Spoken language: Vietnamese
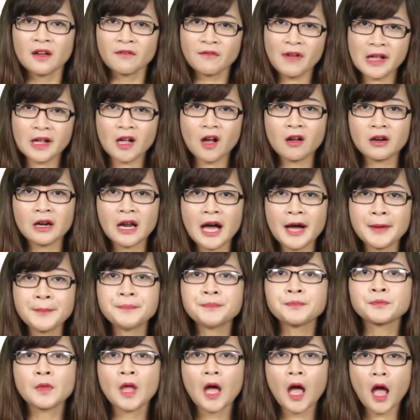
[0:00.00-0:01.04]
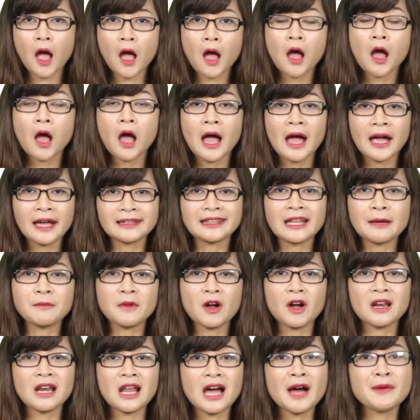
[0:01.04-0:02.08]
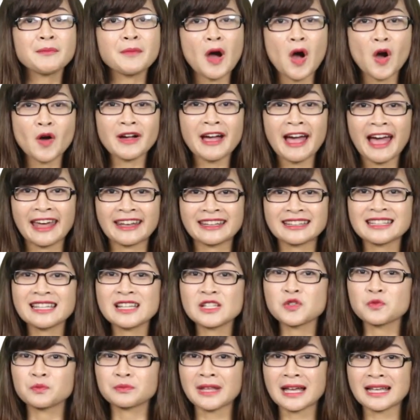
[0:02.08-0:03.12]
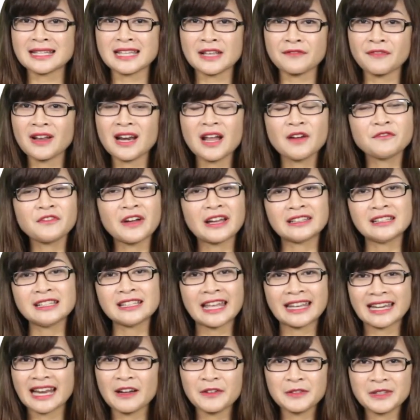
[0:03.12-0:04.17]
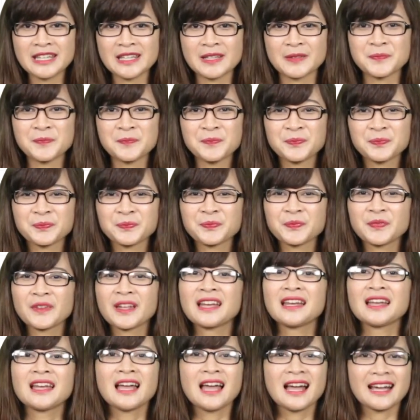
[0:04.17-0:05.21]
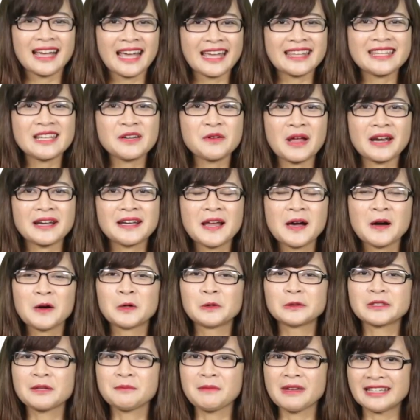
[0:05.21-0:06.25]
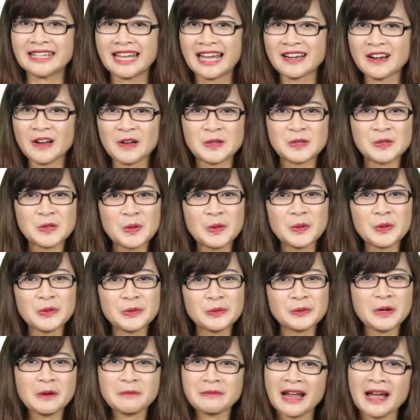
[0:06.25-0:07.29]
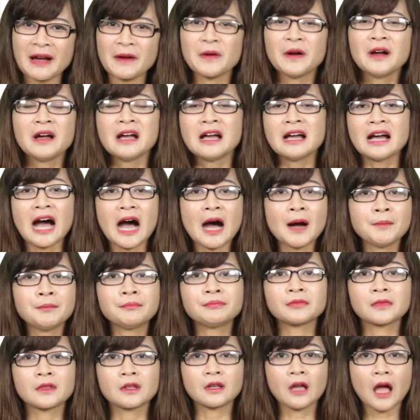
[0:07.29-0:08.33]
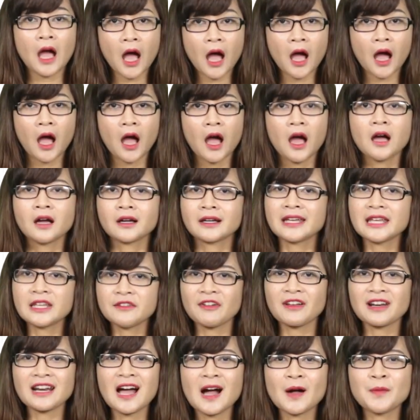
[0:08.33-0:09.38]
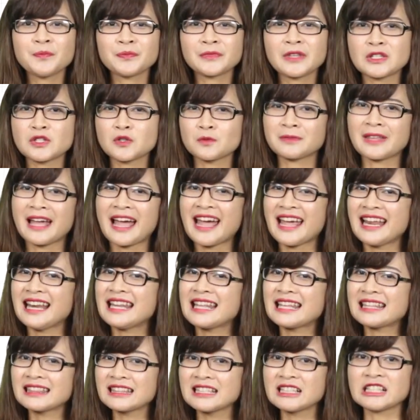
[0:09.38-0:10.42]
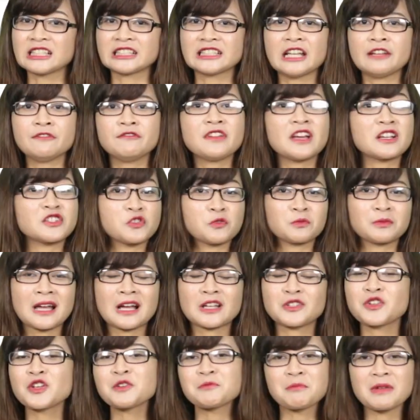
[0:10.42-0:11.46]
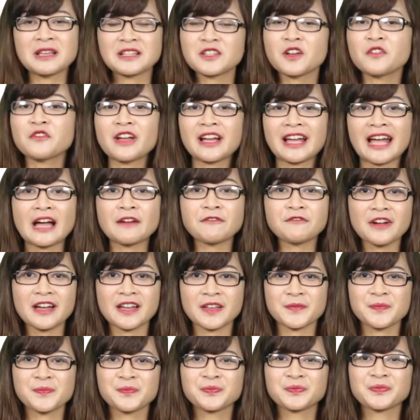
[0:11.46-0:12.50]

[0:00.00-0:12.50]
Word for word: Vậy còn âm O hay tạm gọi là âm o ngắn thì chúng ta sẽ phát âm thành như thế nào nhỉ? Ngay như đoạn đầu thì mình đã nói rồi đúng không nào? Ấm, ọ. Khi phát âm thì chúng ta hay liên tưởng đến việc chúng ta chuẩn bị cho việc ngáp vậy.